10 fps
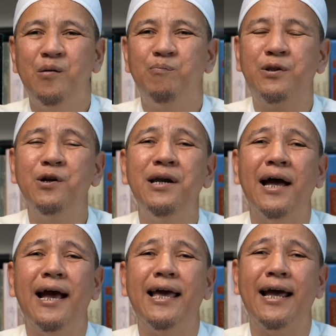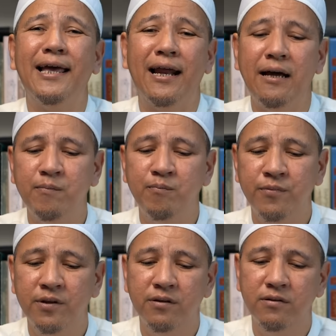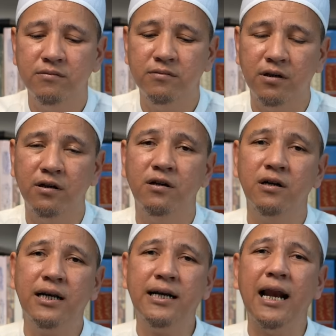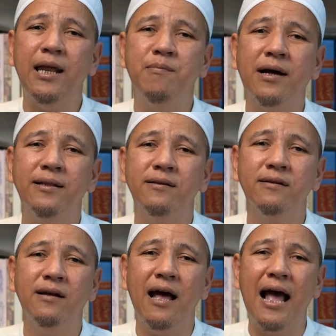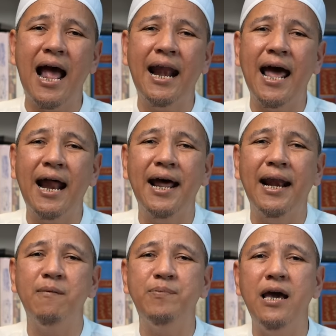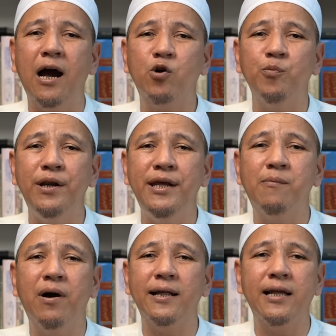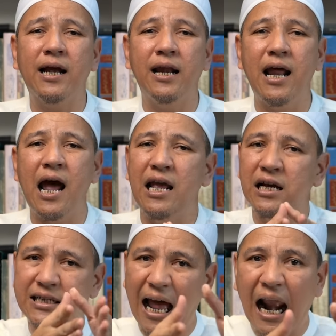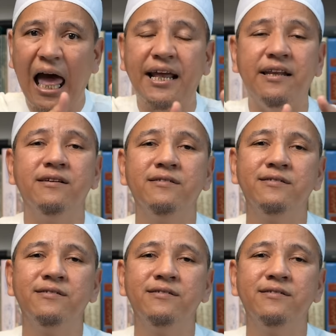betul enggak ya kira-kira eh, kalimat anak-anak Nabi Yakub ini yang mengatakan ayah salah ini.